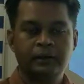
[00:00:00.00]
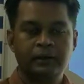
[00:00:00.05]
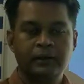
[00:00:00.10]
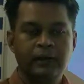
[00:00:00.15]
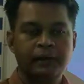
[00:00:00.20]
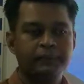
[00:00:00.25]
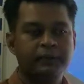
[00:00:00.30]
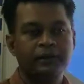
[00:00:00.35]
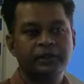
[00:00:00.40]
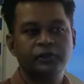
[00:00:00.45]

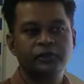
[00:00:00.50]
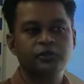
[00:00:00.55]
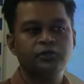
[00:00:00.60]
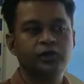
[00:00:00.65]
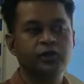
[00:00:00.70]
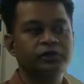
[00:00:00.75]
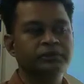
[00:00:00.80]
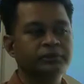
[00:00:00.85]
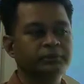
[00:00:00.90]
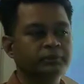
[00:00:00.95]
আমরা কিন্তু
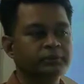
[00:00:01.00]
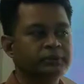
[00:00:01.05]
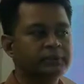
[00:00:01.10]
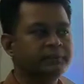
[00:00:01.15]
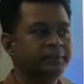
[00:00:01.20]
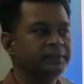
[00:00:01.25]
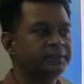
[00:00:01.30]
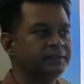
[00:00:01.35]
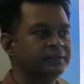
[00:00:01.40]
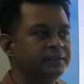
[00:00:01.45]
সহজে বলতে
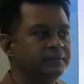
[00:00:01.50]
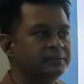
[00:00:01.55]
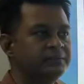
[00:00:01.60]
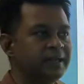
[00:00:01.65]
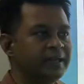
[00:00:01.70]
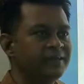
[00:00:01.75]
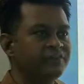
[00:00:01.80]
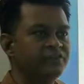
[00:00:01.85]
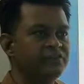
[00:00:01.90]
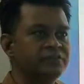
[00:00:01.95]
পারি কি যে
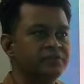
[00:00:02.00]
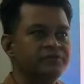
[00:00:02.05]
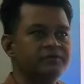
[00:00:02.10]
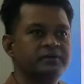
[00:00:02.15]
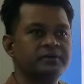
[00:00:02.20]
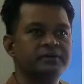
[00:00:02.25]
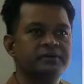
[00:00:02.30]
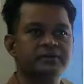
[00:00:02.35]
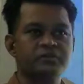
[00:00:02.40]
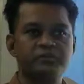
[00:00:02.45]
অ্যাসার্টিভ
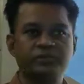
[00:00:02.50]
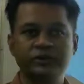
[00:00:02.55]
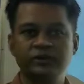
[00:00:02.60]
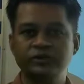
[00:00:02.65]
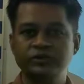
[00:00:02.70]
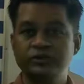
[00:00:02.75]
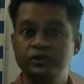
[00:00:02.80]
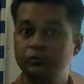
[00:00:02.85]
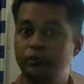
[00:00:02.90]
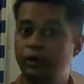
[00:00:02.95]
সেন্টেন্স মানে
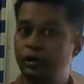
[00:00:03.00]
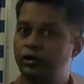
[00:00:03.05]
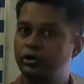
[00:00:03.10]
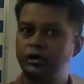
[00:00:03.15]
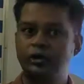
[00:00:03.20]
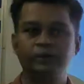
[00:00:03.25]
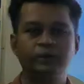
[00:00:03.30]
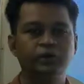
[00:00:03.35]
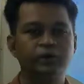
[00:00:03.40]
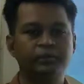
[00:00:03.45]
হচ্ছে
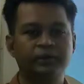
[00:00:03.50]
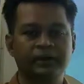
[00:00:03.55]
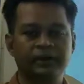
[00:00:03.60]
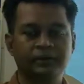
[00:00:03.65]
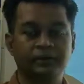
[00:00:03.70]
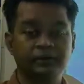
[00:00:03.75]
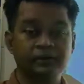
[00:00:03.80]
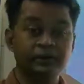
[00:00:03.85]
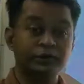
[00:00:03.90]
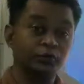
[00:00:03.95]
বর্ণনামূলক বাক্য
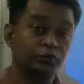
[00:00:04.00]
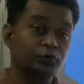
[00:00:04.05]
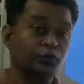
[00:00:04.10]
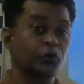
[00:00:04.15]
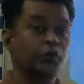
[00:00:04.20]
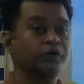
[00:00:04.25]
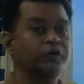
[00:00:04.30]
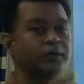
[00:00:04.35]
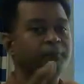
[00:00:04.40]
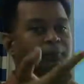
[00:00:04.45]
কিন্তু
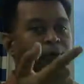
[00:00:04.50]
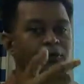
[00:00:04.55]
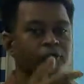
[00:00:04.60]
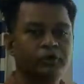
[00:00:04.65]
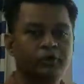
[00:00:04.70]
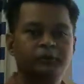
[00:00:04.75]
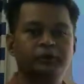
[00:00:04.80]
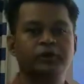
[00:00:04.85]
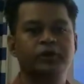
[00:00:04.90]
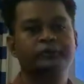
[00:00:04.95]
কোনটা
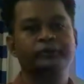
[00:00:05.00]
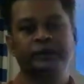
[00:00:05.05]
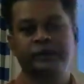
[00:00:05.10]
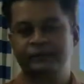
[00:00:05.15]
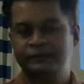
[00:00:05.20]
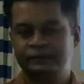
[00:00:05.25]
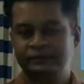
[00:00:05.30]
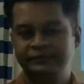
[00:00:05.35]
বর্ণনামূলক বাক্য